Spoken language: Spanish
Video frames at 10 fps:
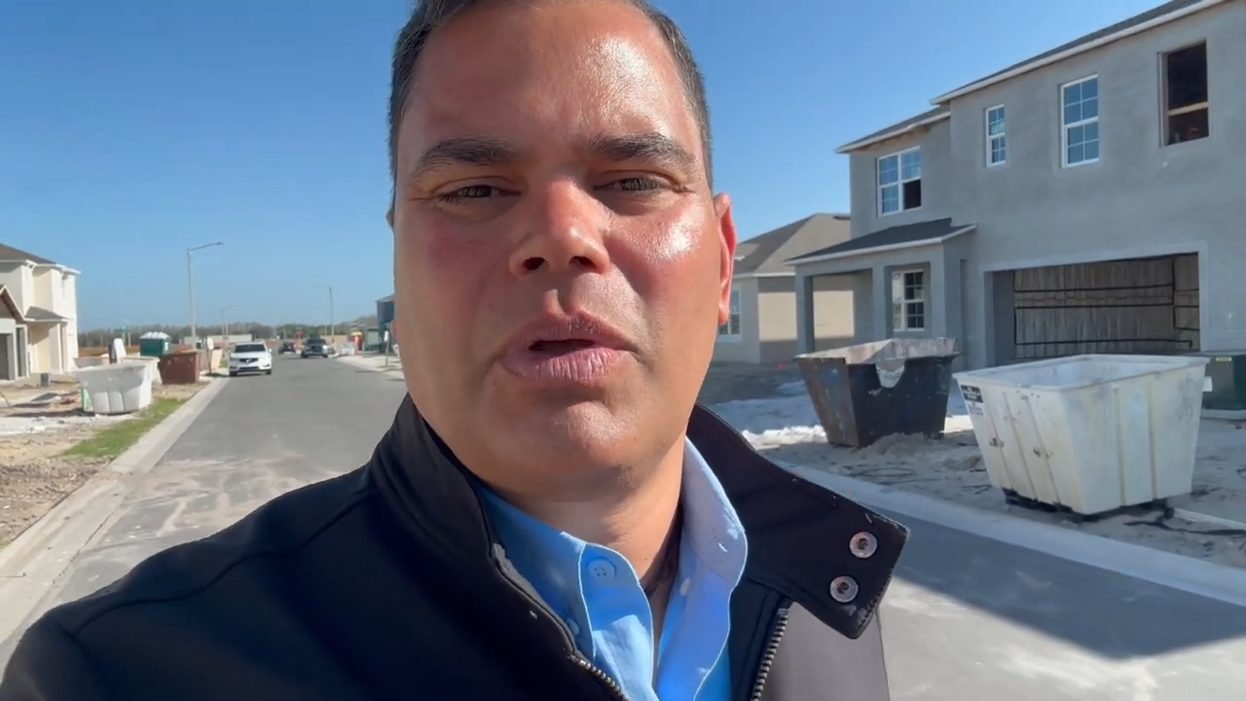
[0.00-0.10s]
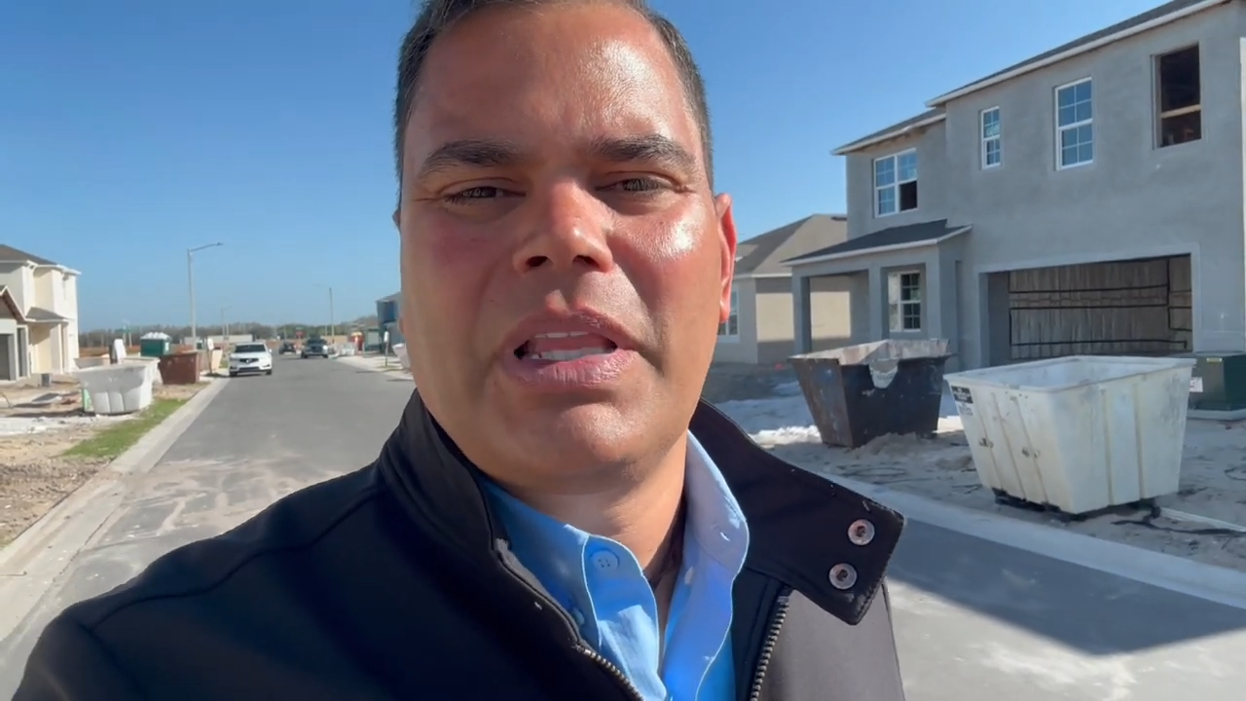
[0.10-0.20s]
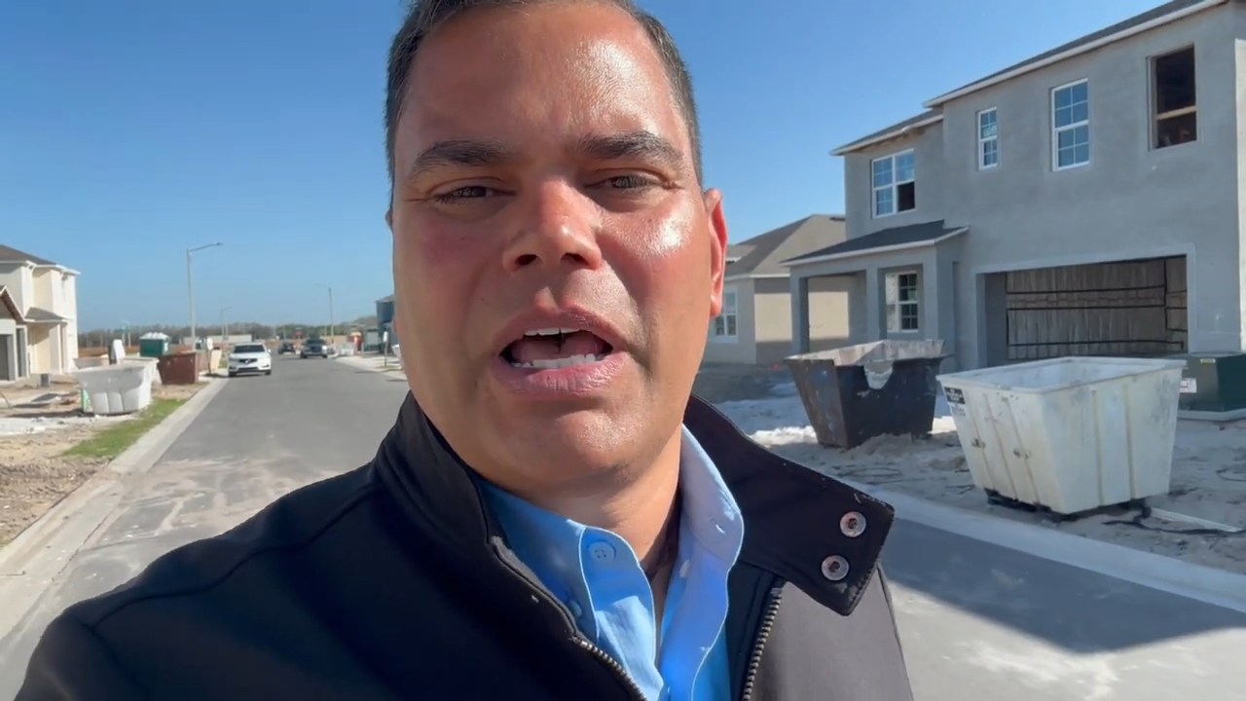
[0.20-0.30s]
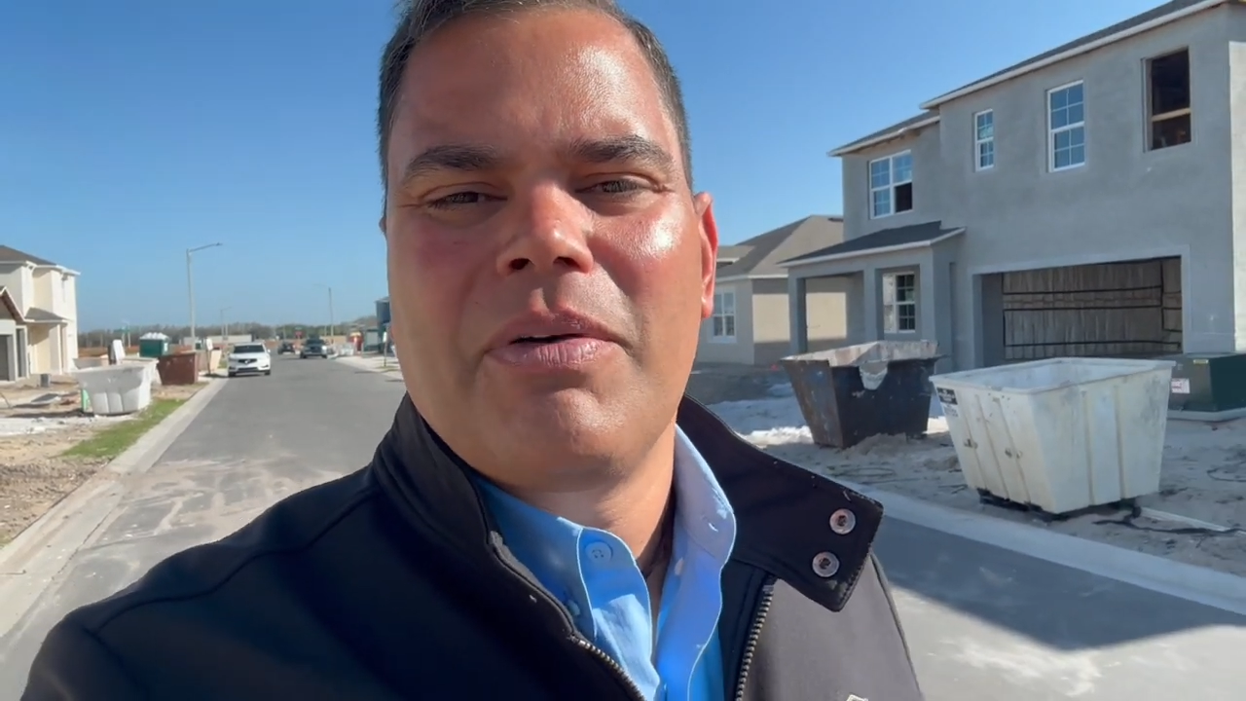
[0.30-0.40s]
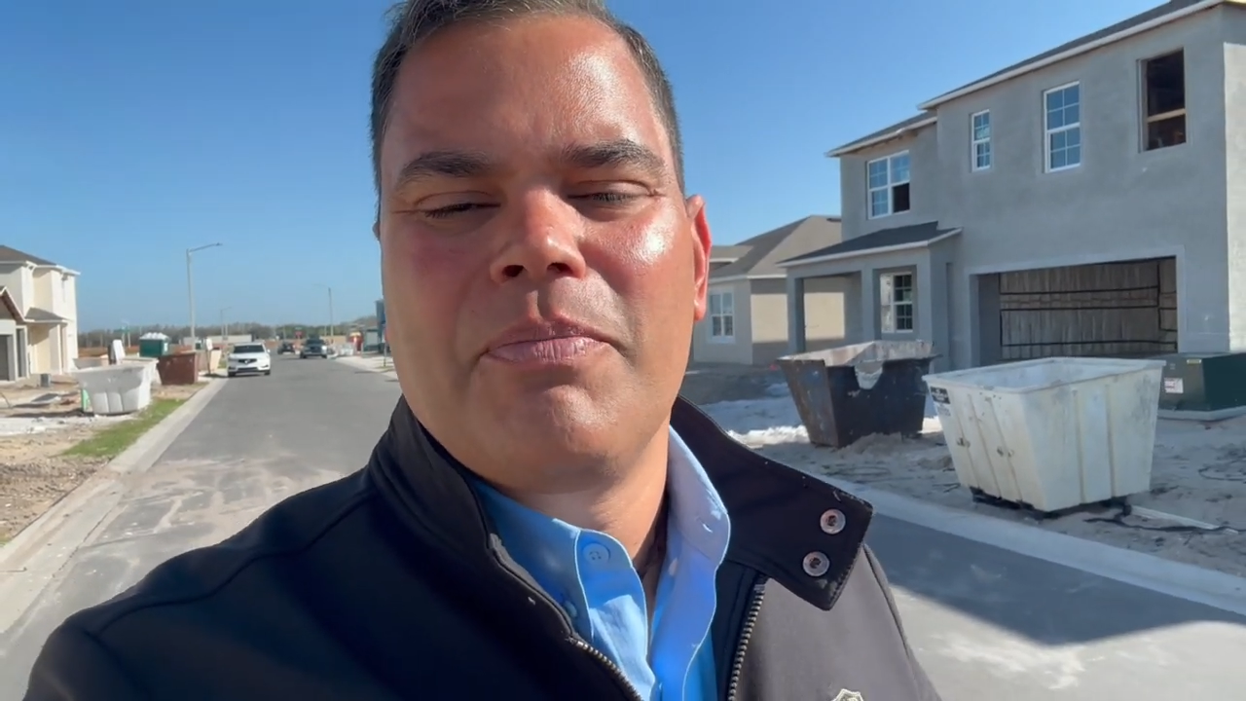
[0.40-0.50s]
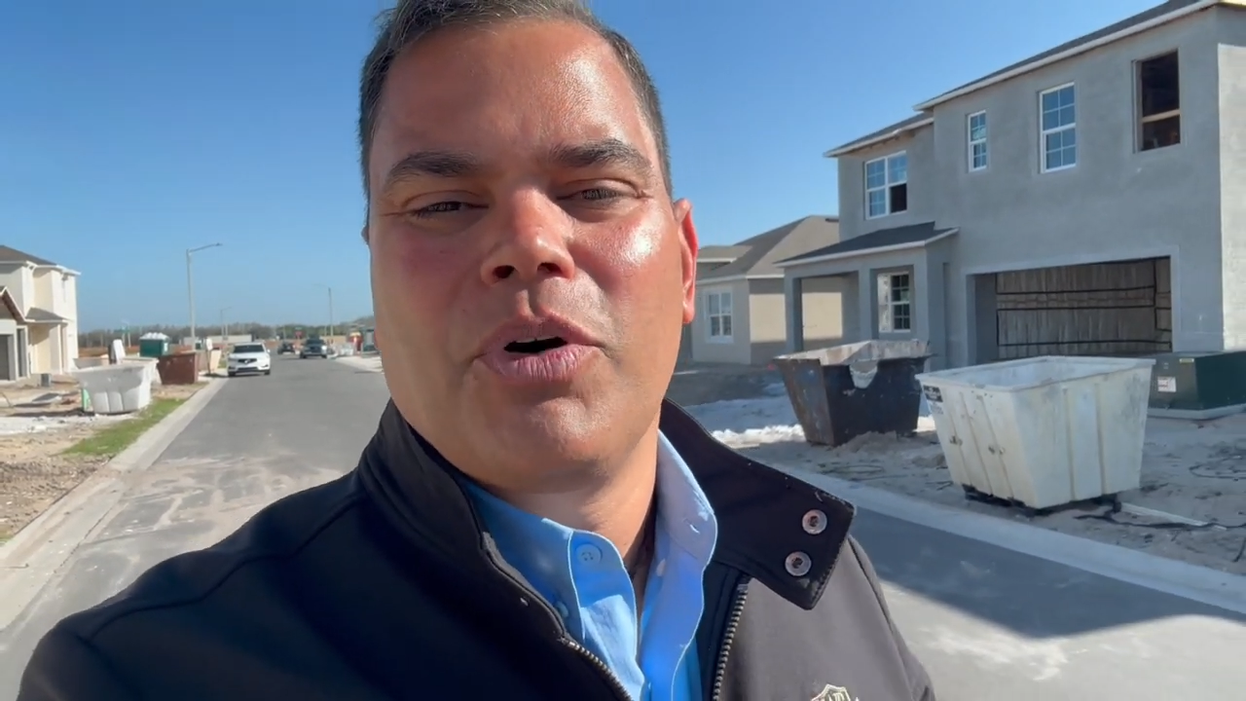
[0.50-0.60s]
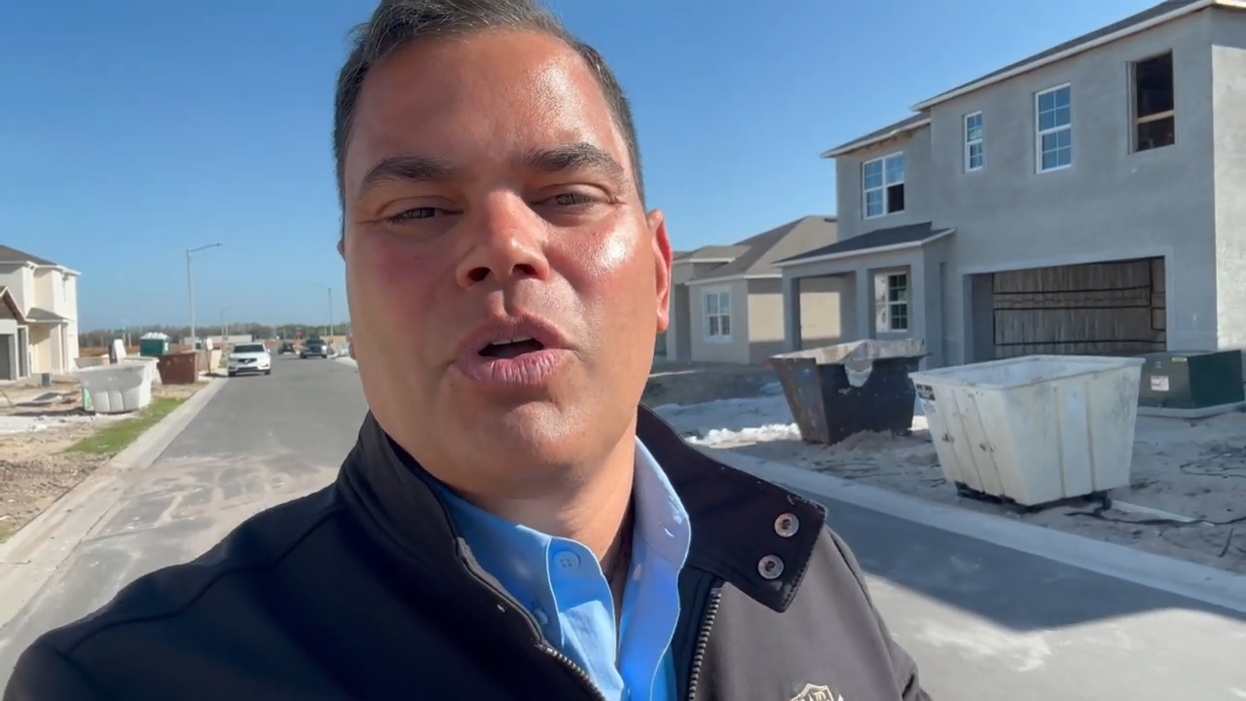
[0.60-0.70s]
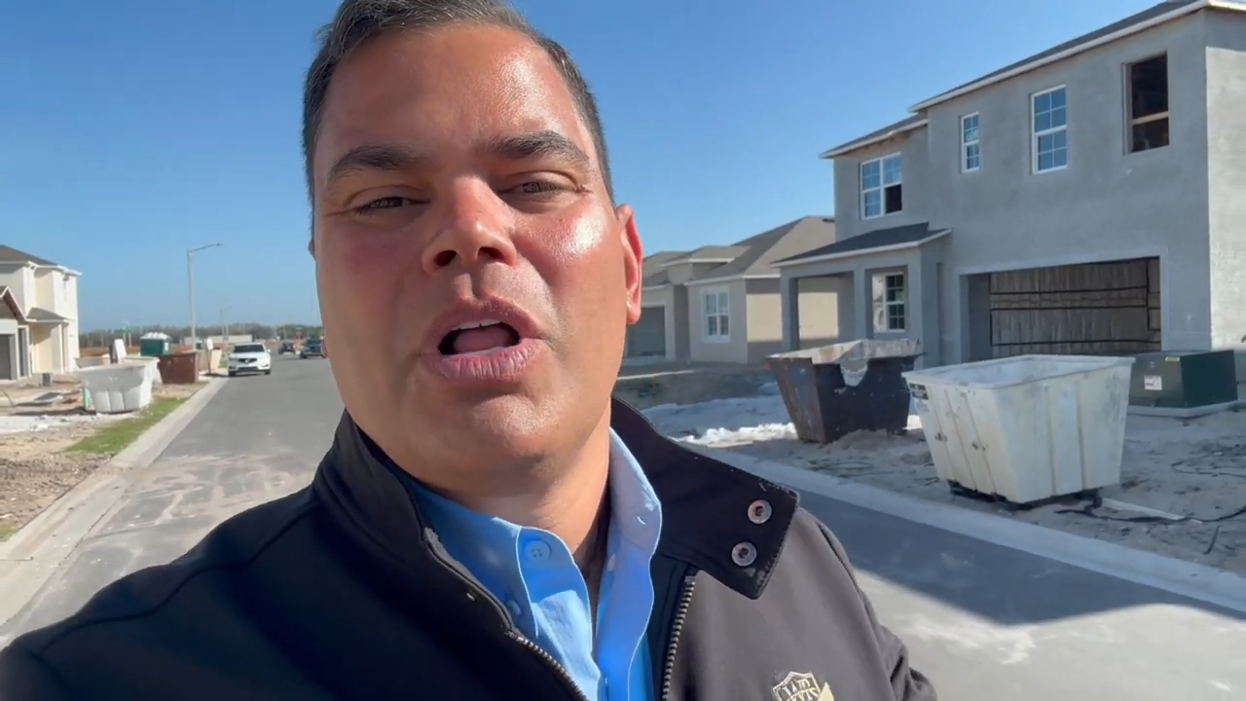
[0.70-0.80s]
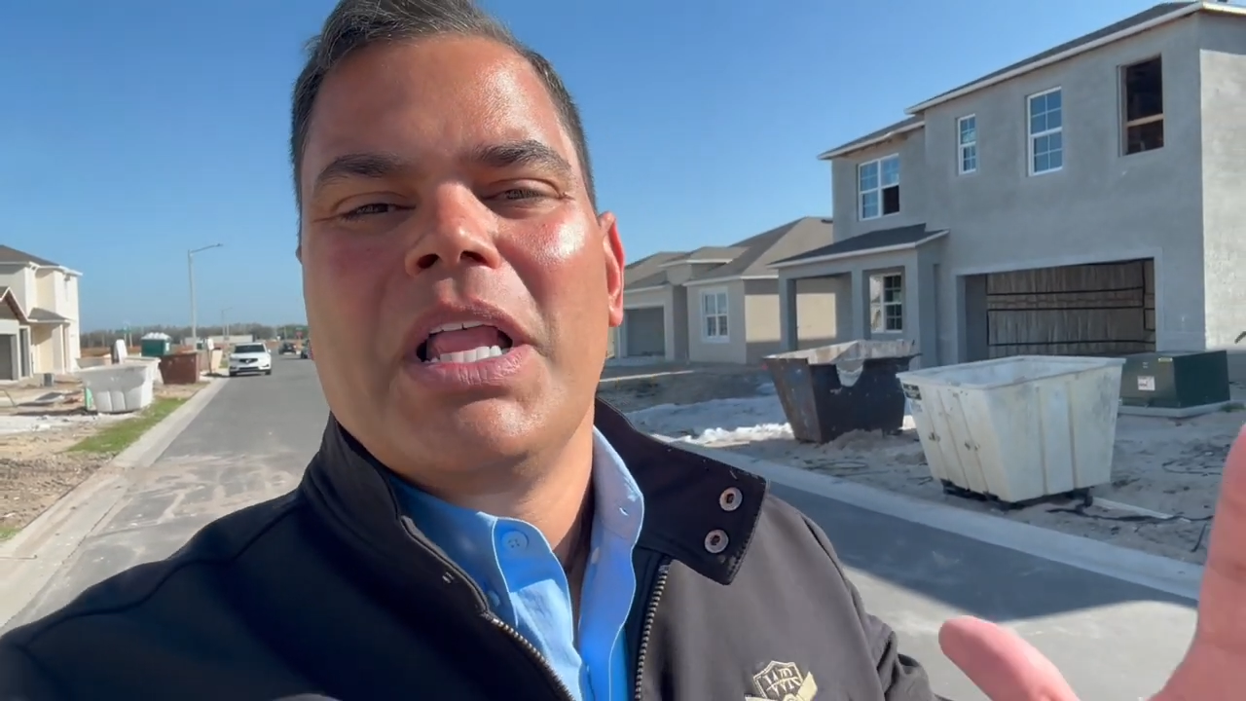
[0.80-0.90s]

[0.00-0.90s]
en Davenport